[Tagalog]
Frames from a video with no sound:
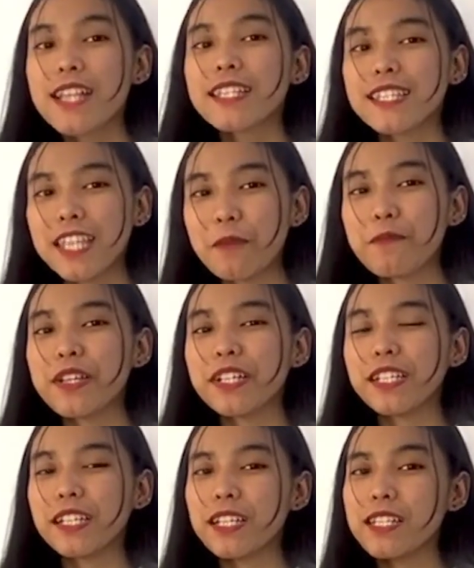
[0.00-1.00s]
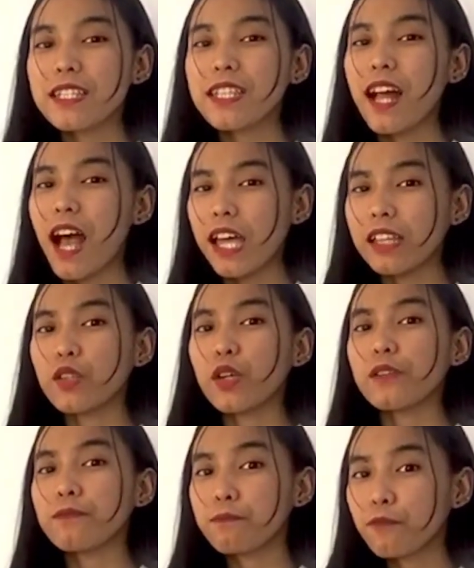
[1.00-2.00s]
Same year na-release din ang
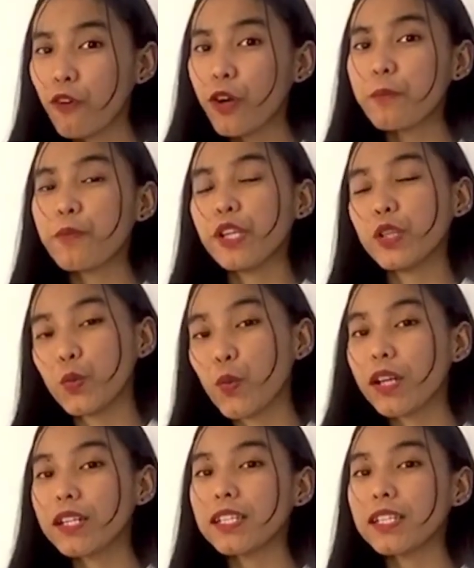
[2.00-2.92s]
Android 4.1